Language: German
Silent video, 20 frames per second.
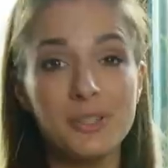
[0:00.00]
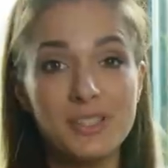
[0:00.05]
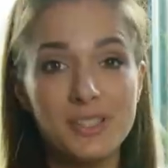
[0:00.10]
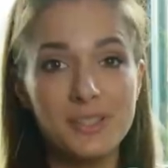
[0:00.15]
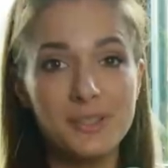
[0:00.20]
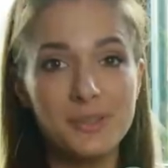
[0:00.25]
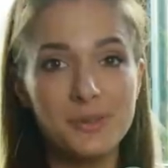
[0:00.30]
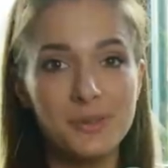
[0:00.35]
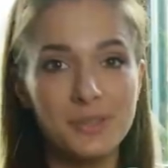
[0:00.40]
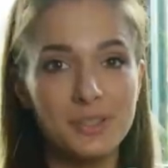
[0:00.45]

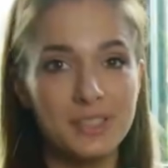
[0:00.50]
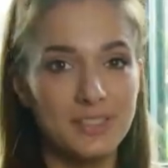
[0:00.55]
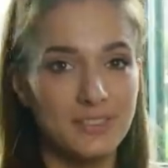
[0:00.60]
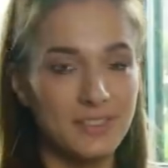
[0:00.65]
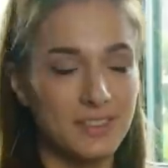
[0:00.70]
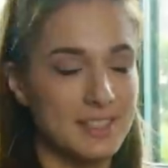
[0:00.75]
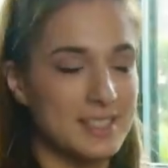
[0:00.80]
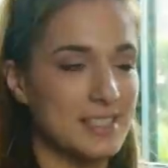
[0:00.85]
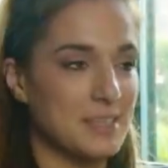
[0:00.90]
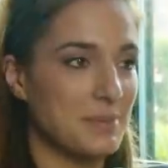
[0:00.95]
rausgesucht, die
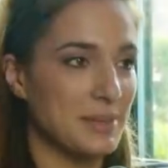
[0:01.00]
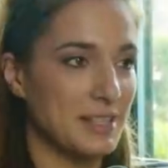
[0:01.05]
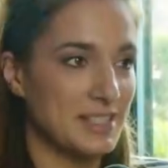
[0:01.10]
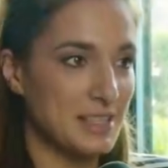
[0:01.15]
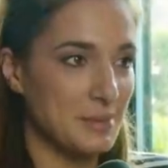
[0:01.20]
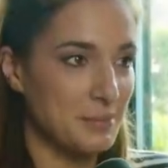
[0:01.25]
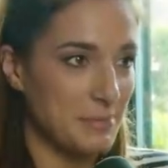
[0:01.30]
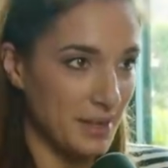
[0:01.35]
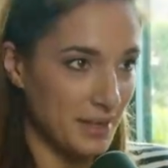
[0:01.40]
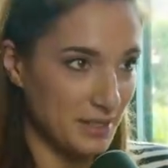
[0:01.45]
wir jetzt
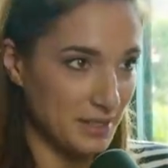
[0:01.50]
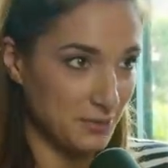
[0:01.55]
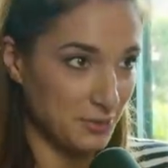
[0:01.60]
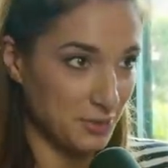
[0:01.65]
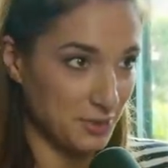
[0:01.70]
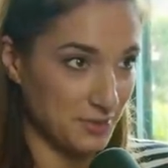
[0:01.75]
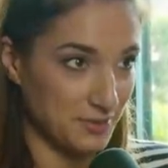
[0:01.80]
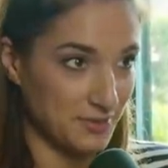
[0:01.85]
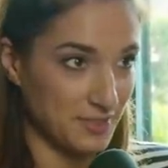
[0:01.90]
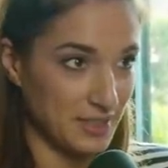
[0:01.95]
gemeinsam
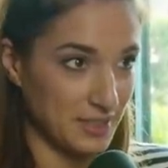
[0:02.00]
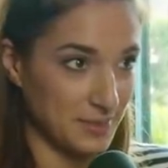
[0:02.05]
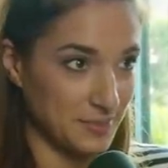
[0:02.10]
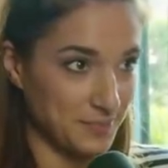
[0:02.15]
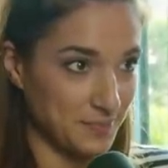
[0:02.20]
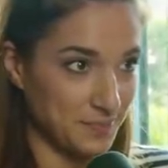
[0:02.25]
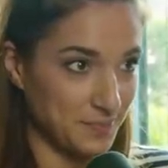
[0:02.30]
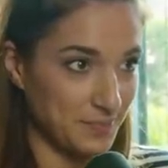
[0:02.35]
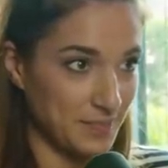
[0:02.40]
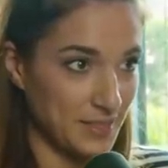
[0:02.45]
beantworten
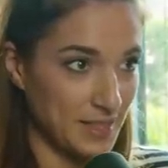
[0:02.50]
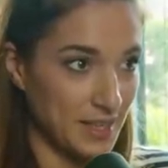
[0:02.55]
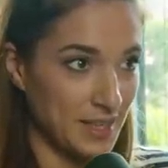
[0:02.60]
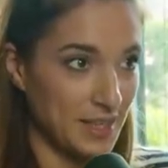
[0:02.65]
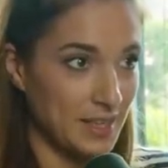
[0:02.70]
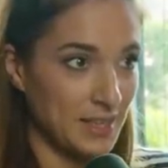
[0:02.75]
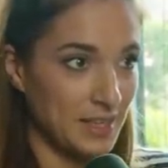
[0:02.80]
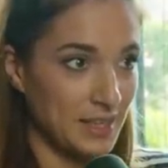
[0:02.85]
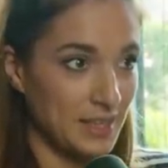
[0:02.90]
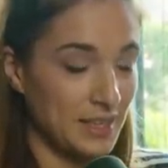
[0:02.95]
werden. Ja, du und
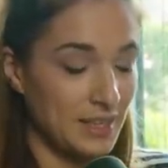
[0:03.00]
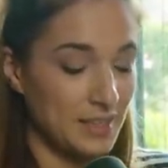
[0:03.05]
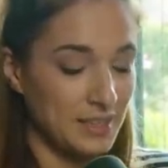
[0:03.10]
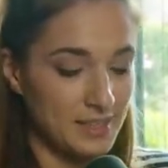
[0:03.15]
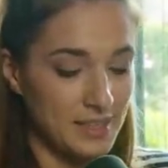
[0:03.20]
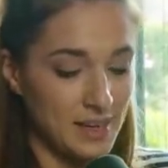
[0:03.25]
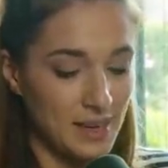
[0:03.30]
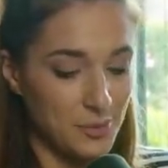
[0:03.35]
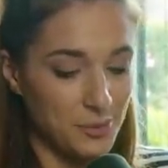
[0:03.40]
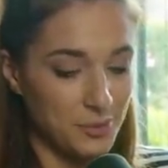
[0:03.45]
ich.
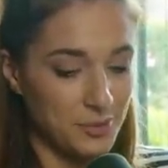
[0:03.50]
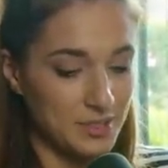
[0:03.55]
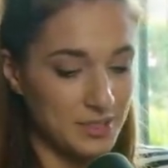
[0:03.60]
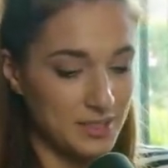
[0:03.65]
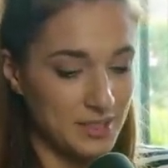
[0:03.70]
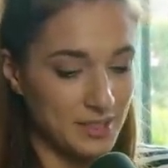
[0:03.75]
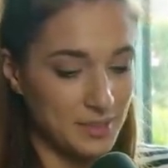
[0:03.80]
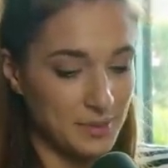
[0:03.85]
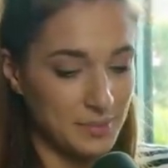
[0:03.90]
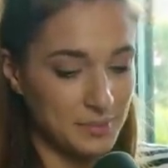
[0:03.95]
Ja, und
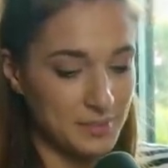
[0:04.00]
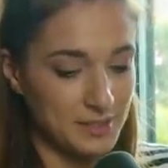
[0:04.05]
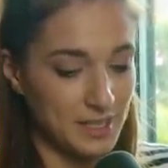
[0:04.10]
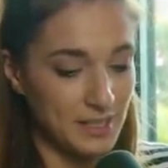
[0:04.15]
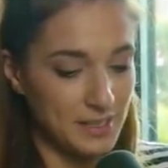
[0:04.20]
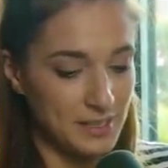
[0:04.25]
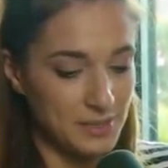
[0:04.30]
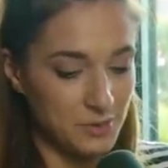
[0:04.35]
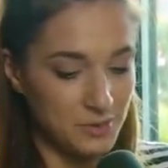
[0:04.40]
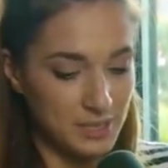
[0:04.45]
ähm,
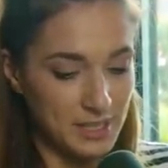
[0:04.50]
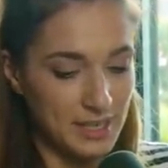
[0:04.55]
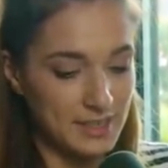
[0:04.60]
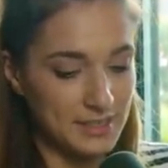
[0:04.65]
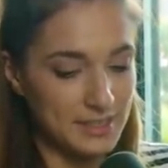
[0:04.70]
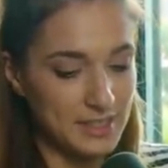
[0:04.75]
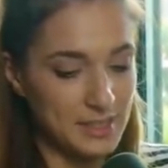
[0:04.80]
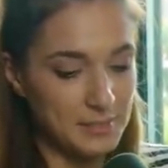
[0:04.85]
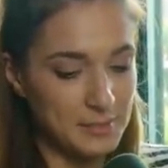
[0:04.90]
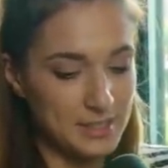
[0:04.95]
Dennis und die
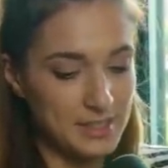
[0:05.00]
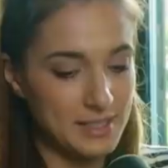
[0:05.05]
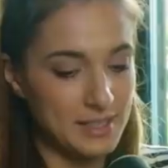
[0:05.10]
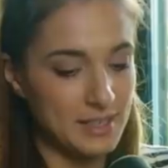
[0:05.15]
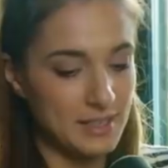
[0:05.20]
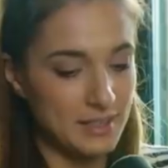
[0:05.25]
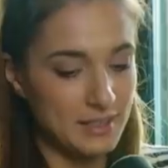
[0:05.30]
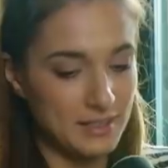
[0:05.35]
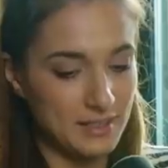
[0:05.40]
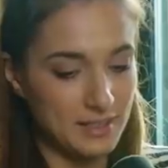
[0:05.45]
anderen haben
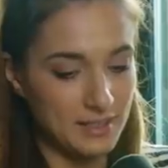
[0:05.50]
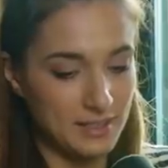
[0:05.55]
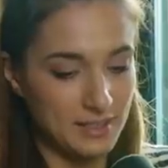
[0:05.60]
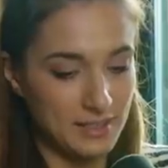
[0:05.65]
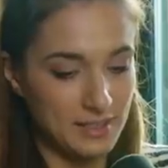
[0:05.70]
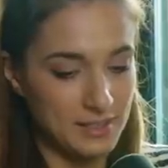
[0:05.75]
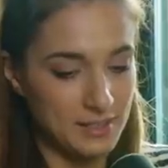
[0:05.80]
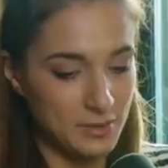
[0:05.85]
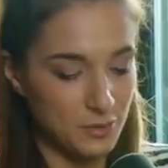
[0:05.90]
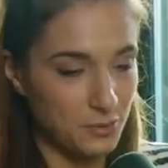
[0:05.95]
gesagt,
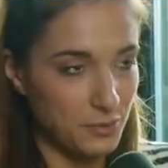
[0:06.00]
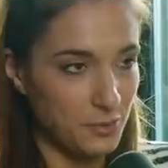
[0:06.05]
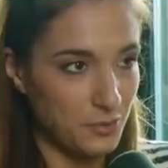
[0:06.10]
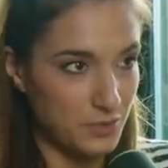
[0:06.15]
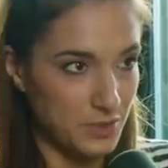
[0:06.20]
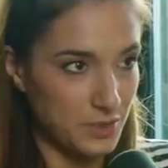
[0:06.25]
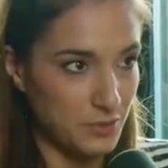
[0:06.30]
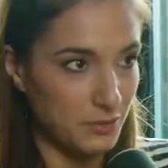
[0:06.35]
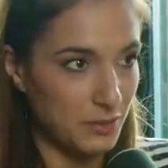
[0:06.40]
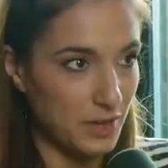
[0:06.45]
es sind
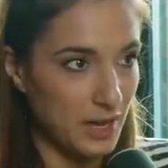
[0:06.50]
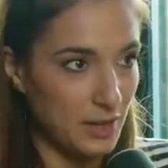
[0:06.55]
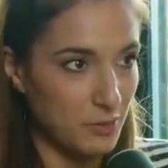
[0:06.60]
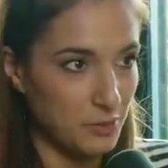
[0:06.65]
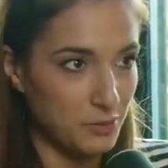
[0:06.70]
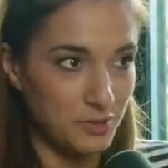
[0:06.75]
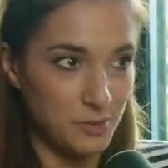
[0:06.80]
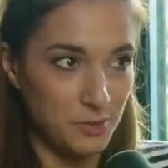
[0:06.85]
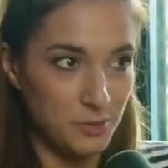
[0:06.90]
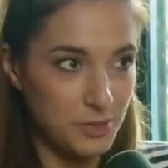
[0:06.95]
50 Fragen
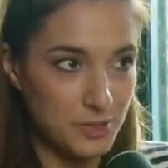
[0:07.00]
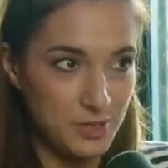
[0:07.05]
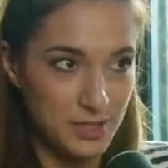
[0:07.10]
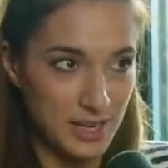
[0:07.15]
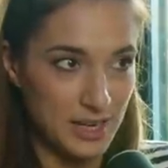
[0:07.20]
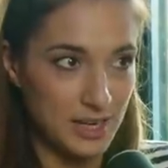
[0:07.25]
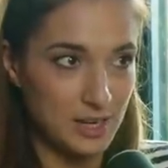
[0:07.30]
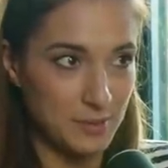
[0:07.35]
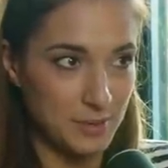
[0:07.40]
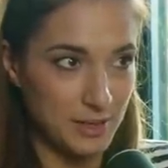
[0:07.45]
und wir müssen
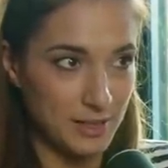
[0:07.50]
alle